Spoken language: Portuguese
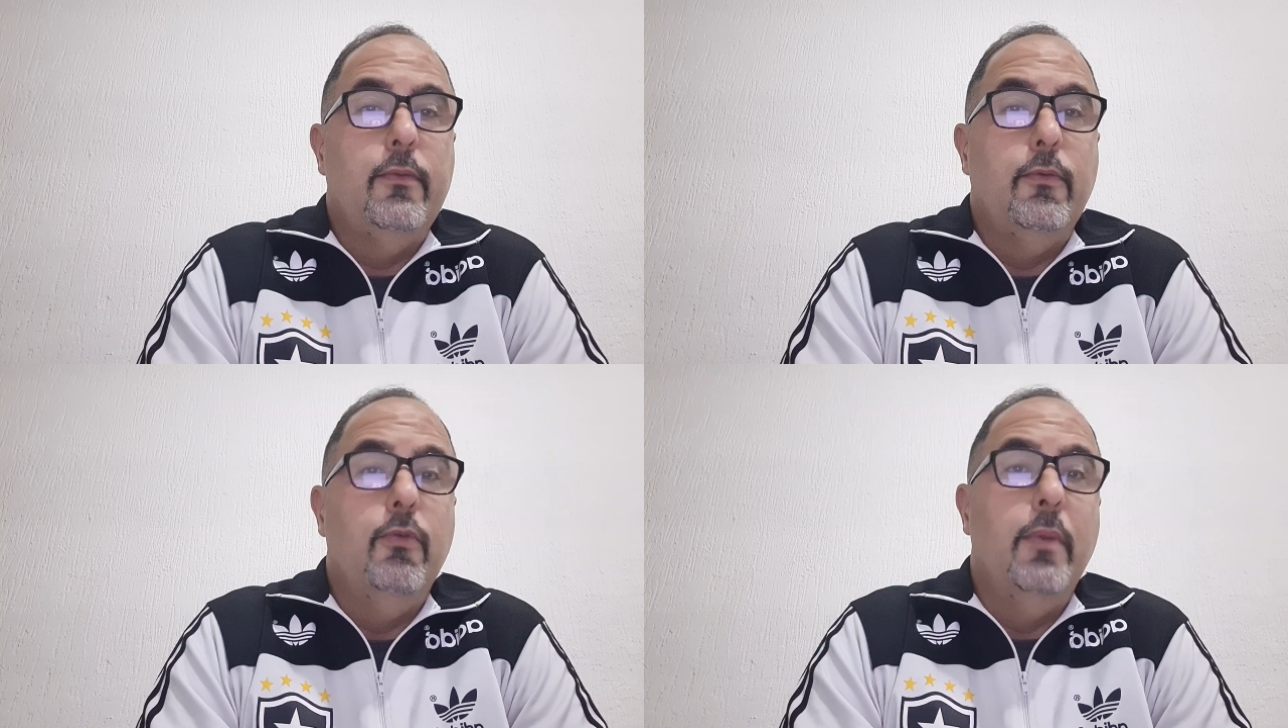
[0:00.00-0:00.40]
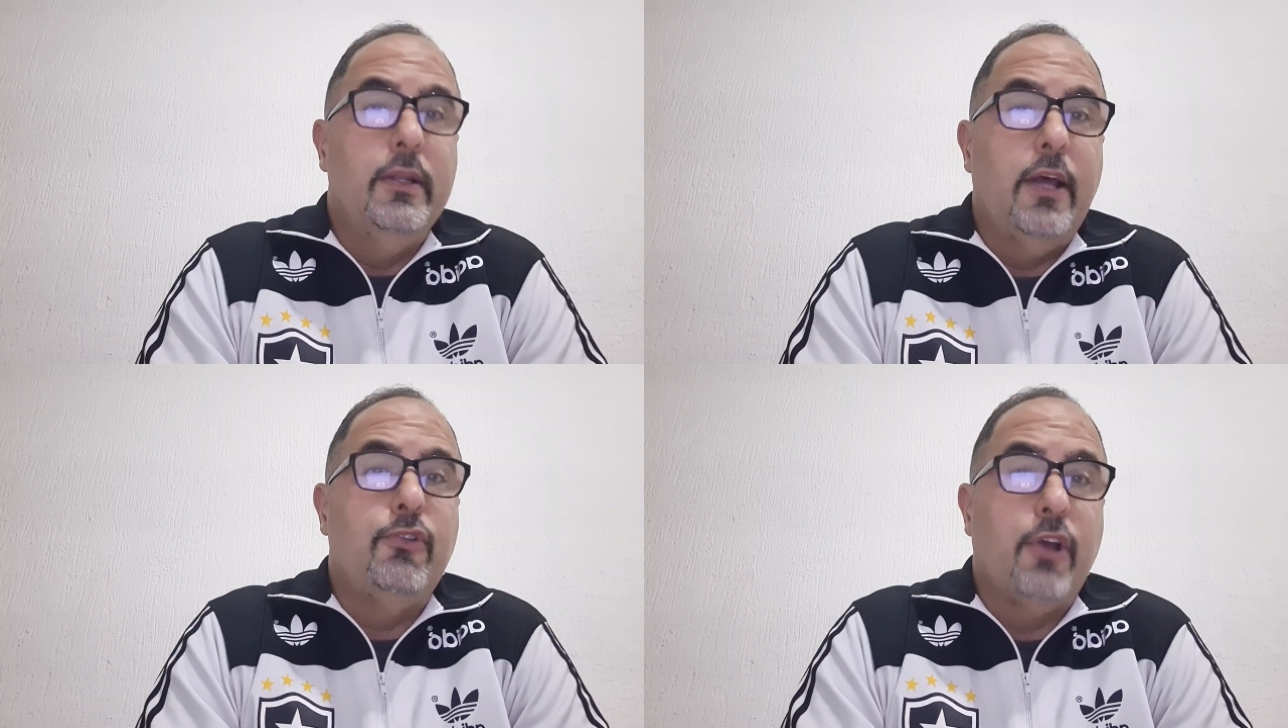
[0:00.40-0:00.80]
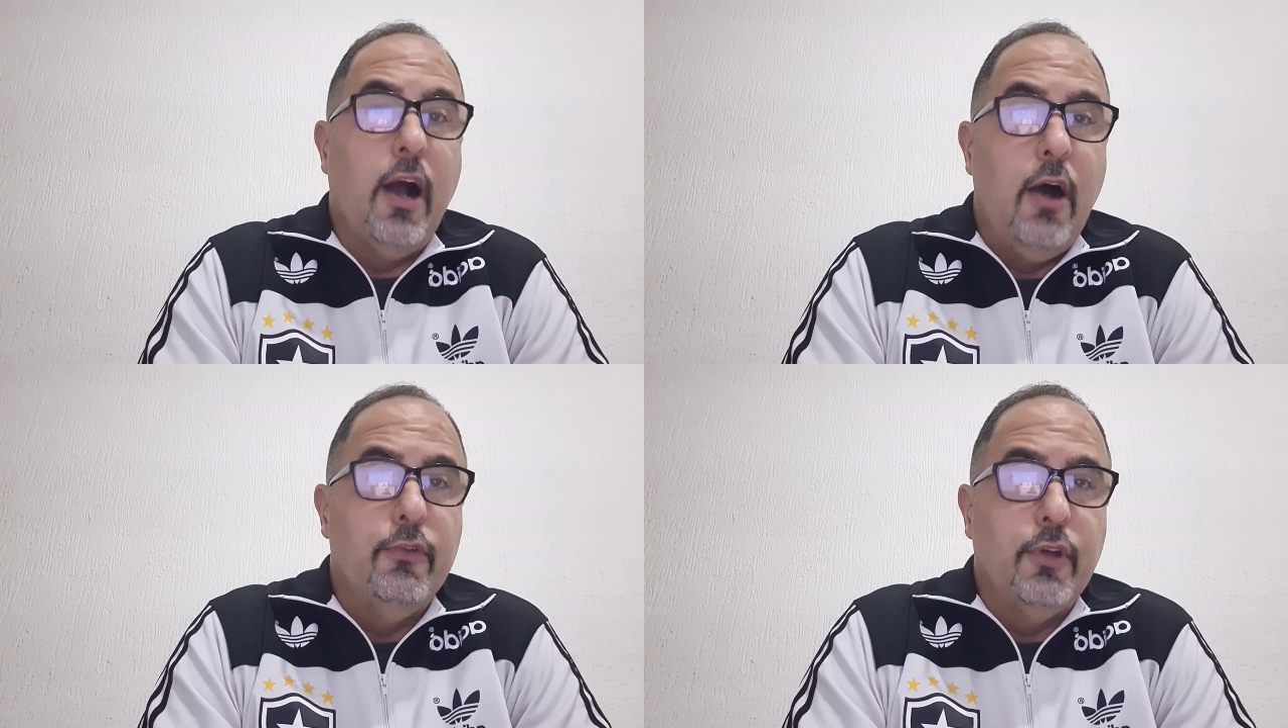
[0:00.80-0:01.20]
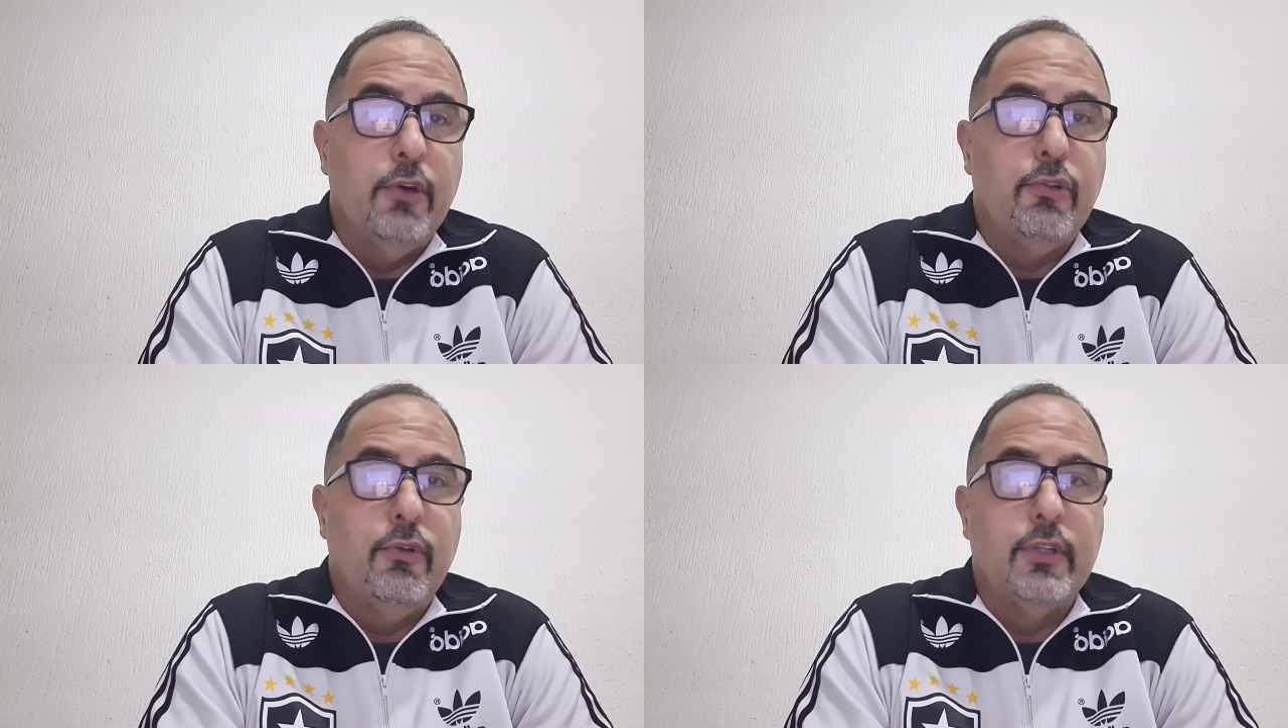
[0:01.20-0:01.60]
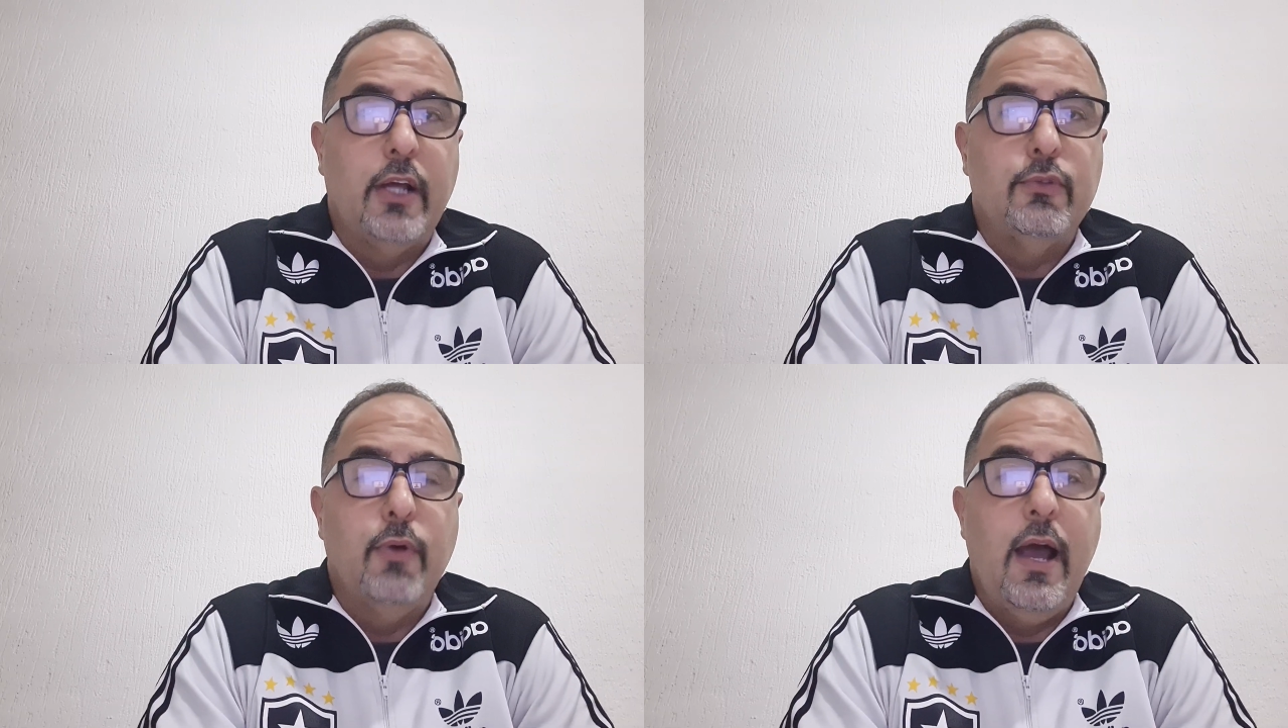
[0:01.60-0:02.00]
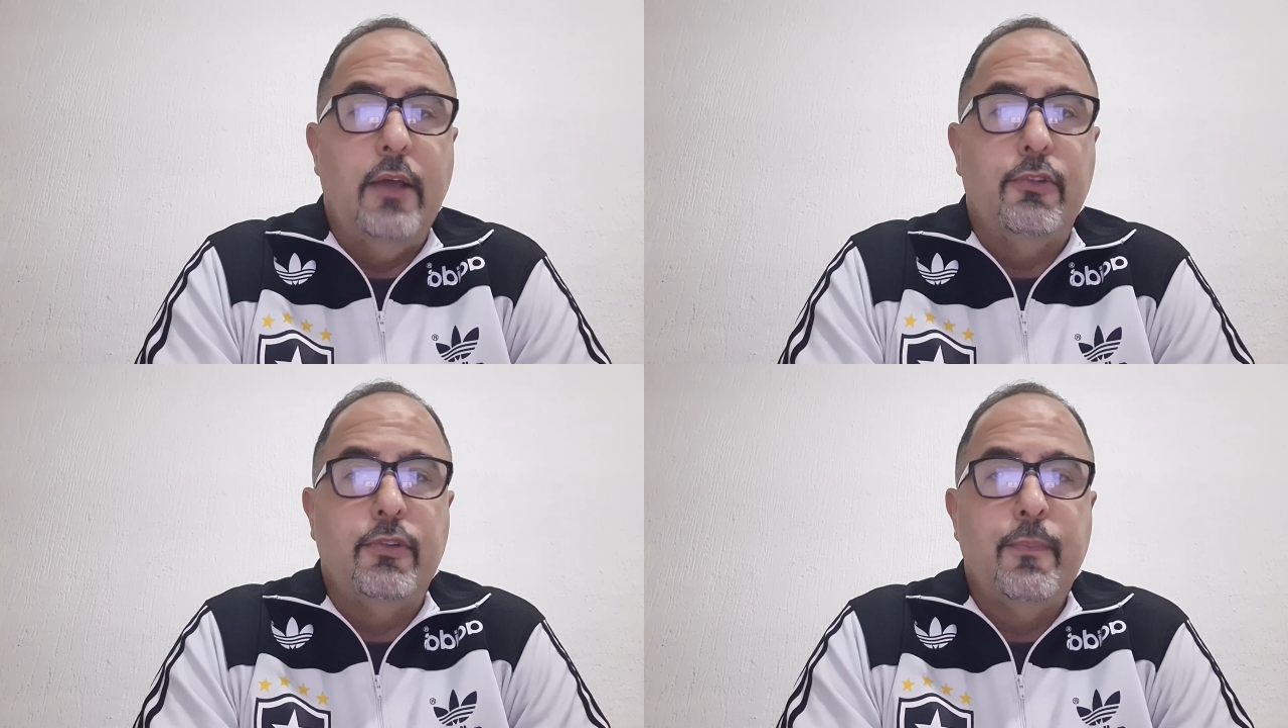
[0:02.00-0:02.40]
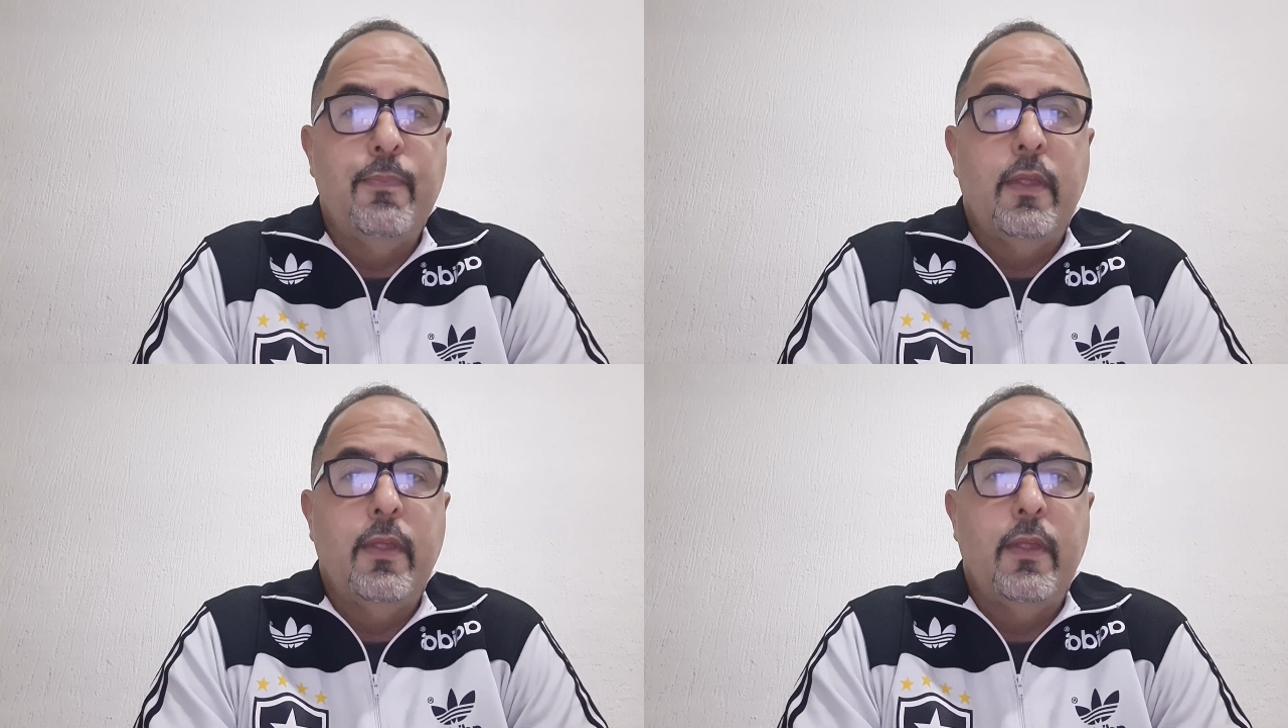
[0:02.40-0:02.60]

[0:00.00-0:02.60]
uma das cláusulas contratuais